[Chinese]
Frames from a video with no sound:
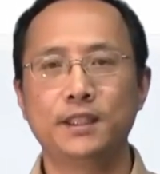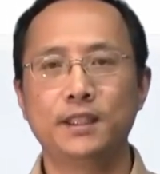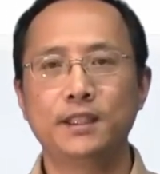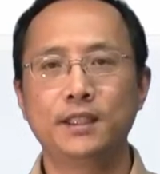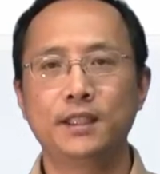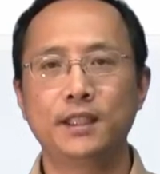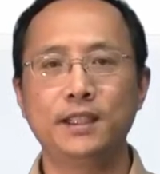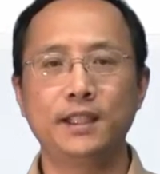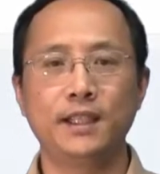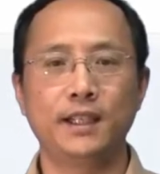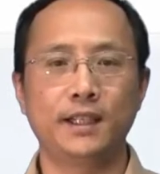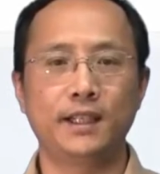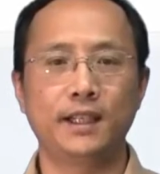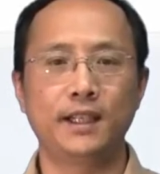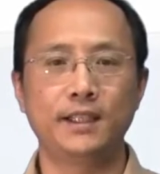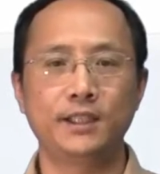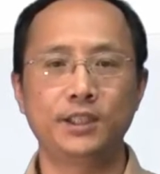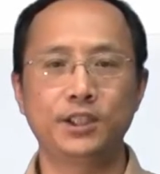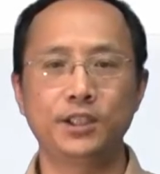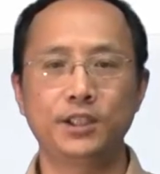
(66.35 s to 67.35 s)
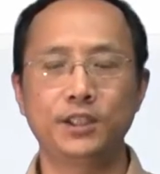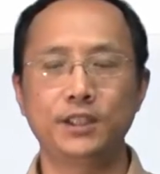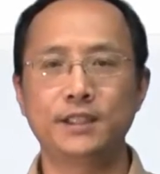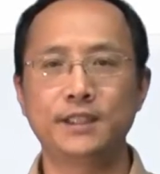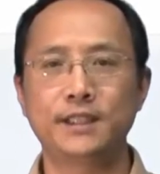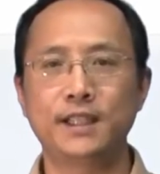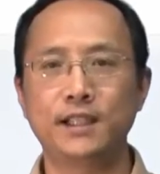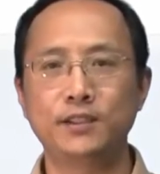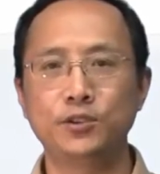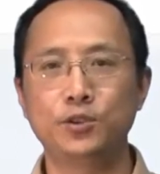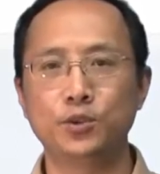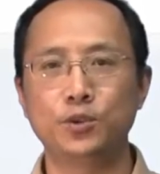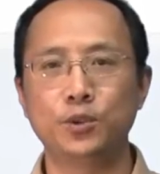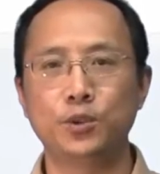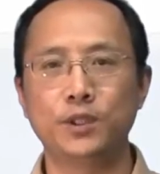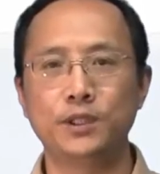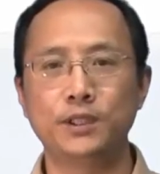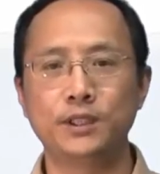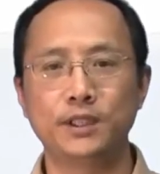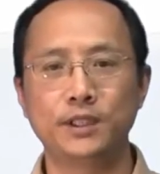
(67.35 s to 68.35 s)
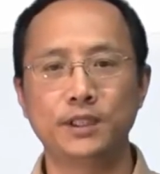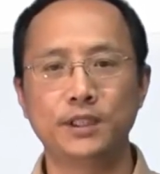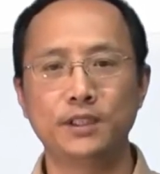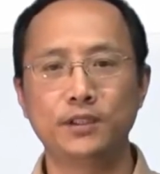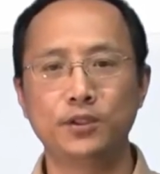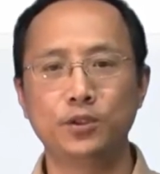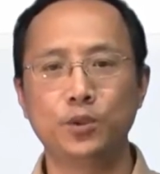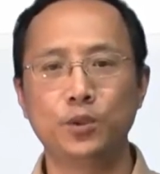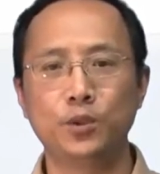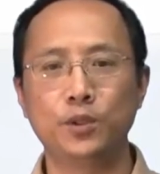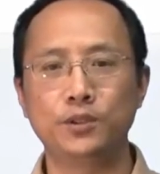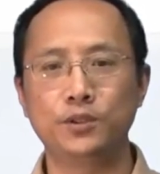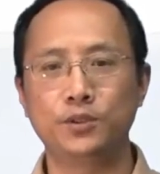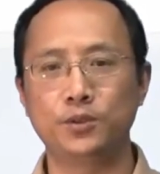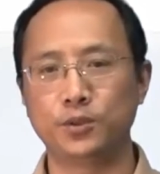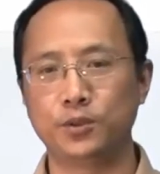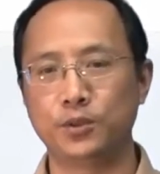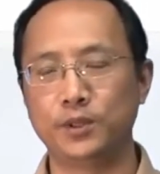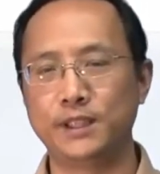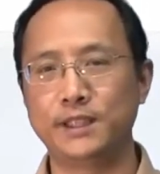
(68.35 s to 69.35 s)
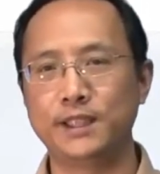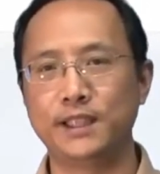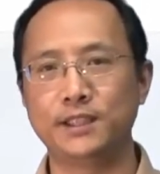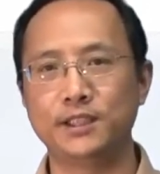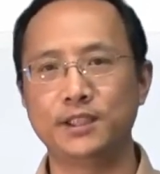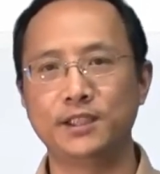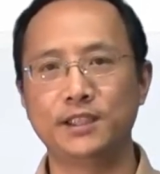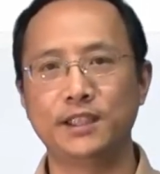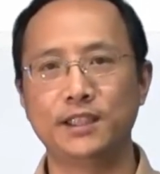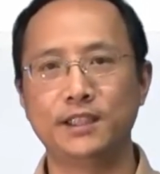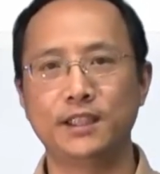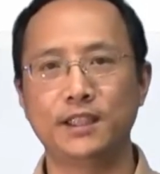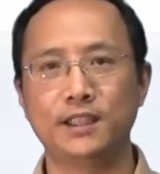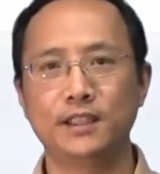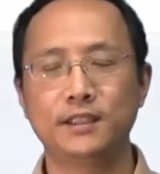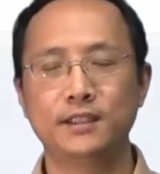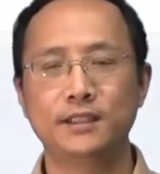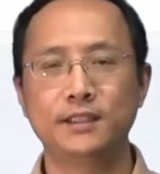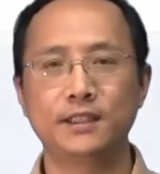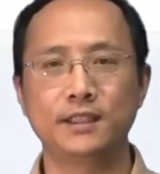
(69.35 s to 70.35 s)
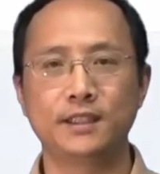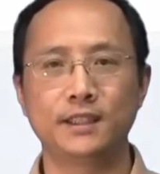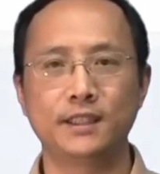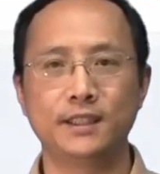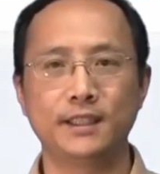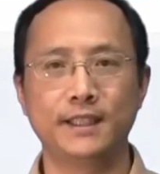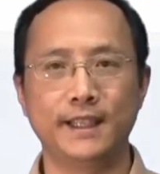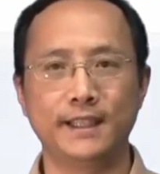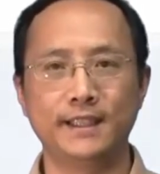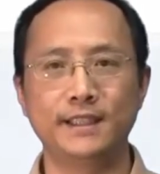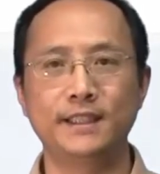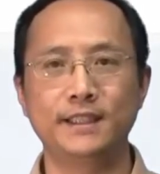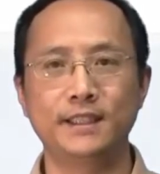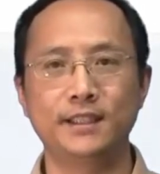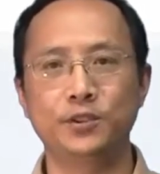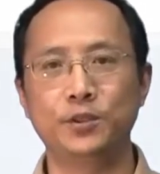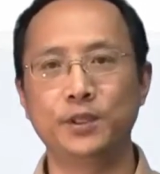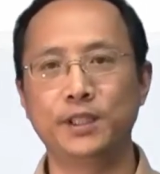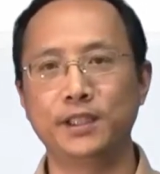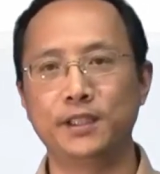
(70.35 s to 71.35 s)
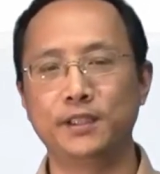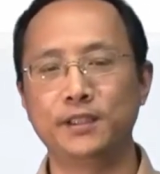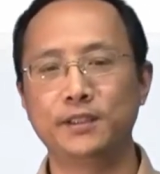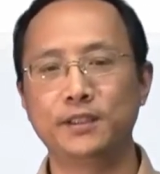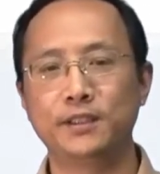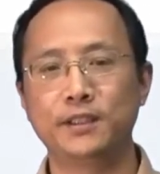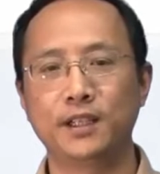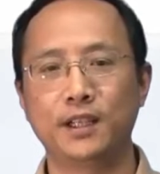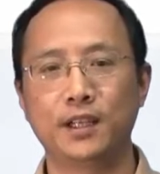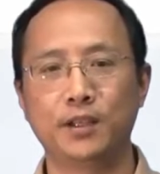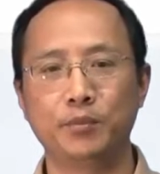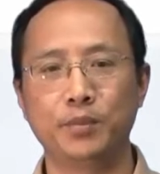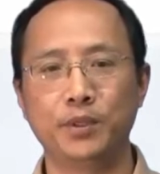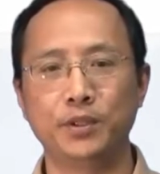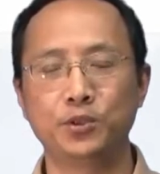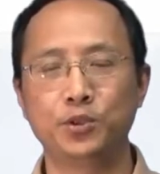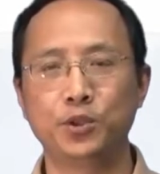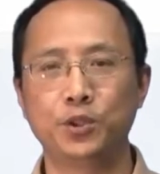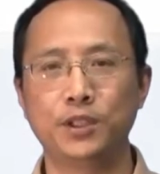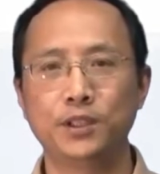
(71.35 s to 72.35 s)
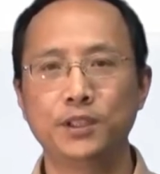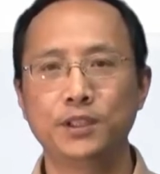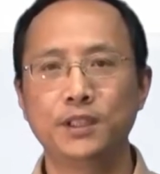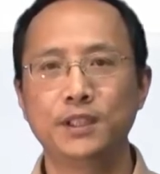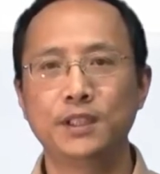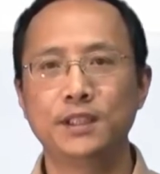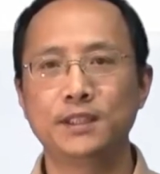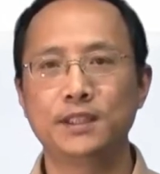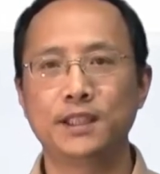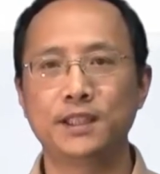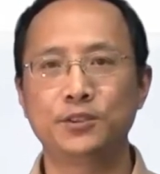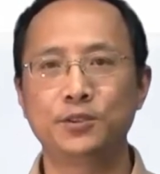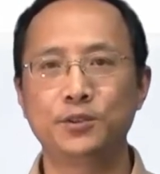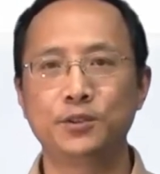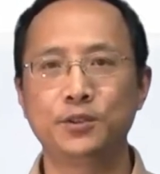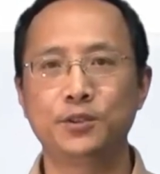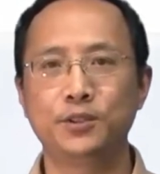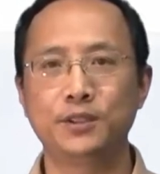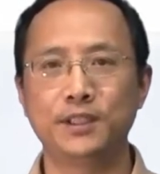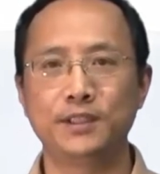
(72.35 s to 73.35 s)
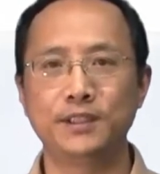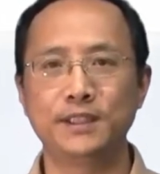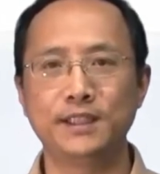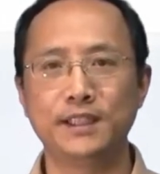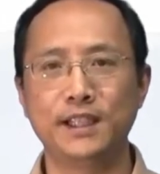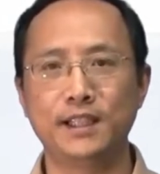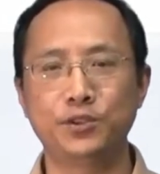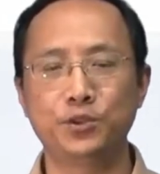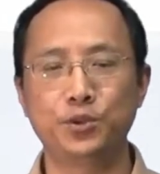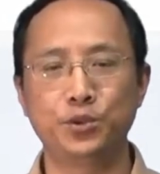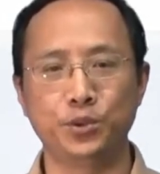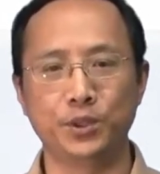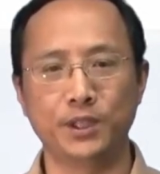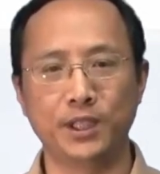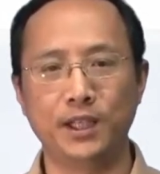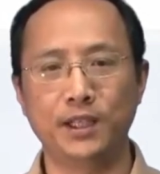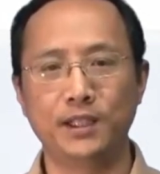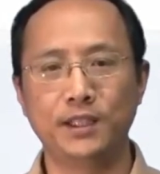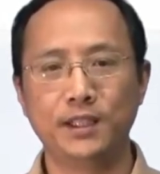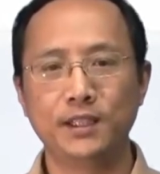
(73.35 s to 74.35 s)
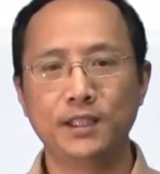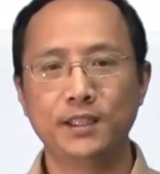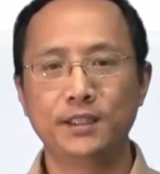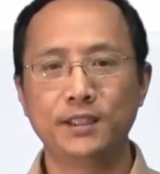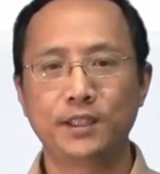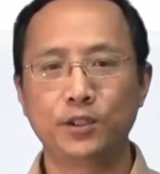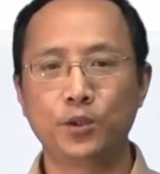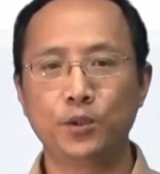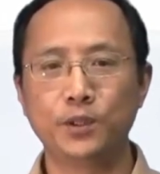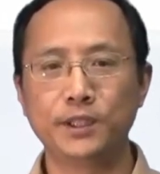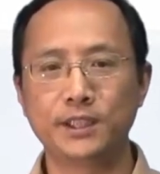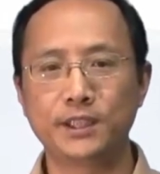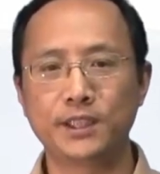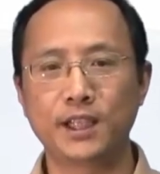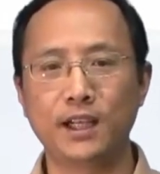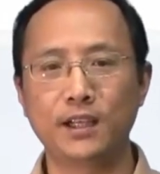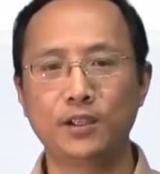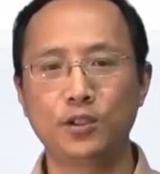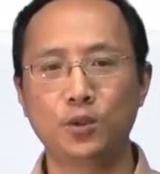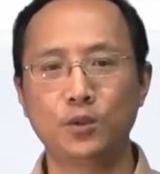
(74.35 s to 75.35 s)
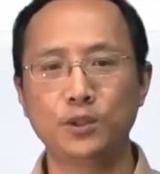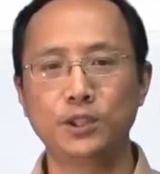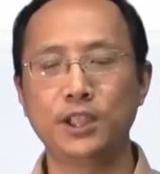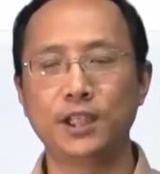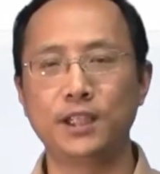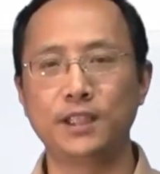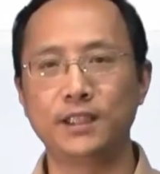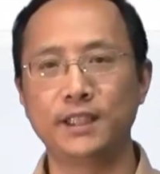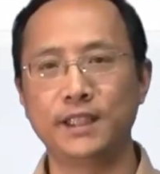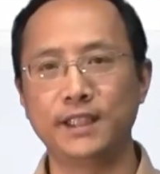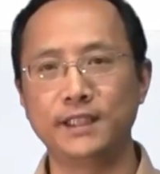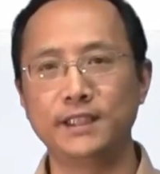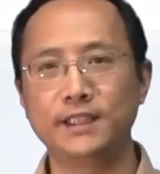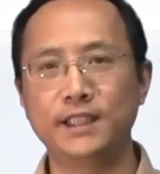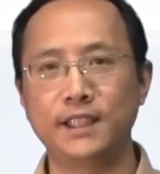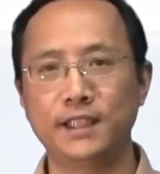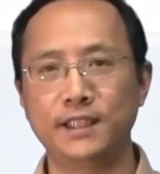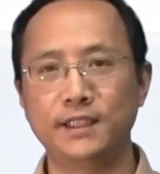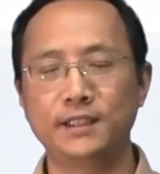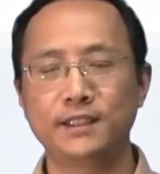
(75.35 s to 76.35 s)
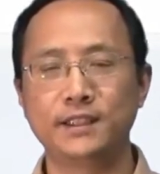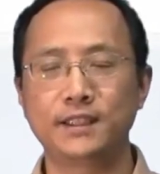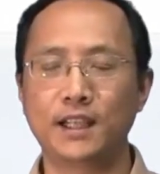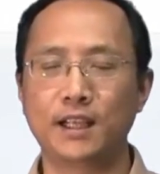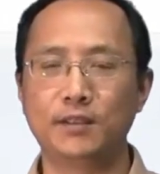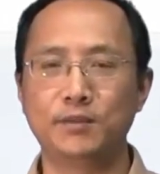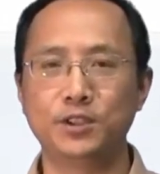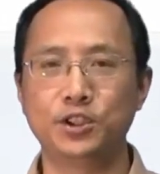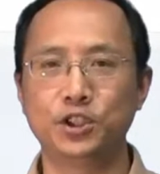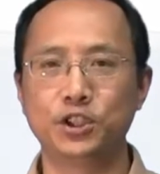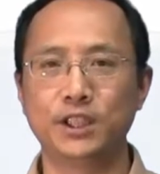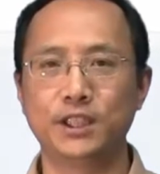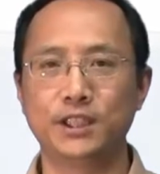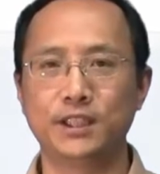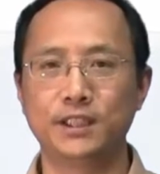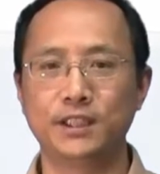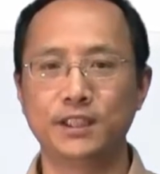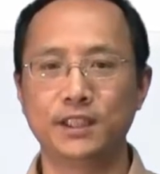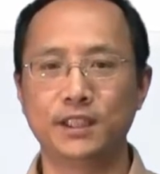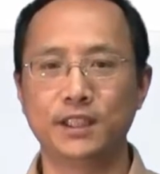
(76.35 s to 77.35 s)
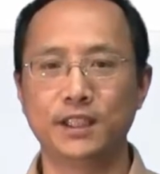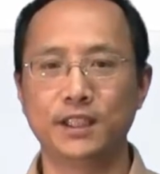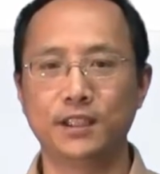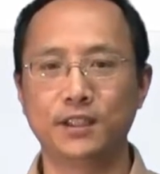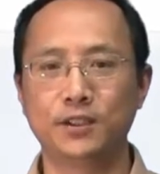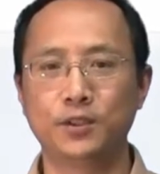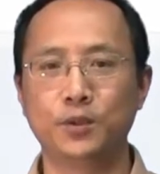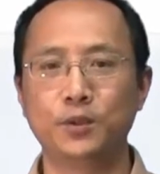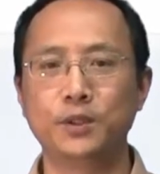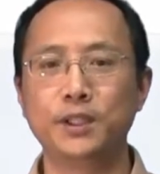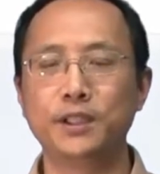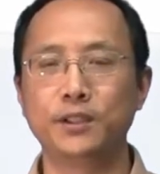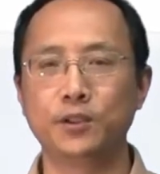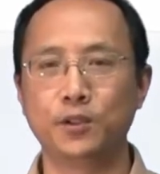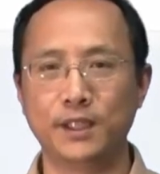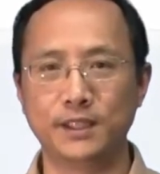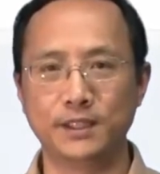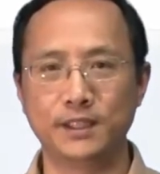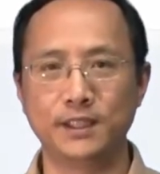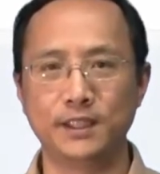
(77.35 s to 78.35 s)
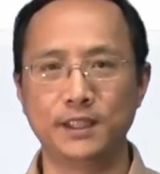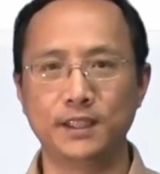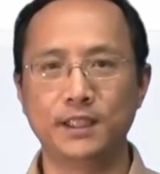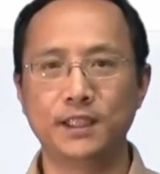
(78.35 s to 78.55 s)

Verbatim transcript: 但是也可以是三组或者更多组对象之间的这个联系和对应啊，比如说在数据库里头经常举的供应商、工程零件，它们之间的这个供应关系，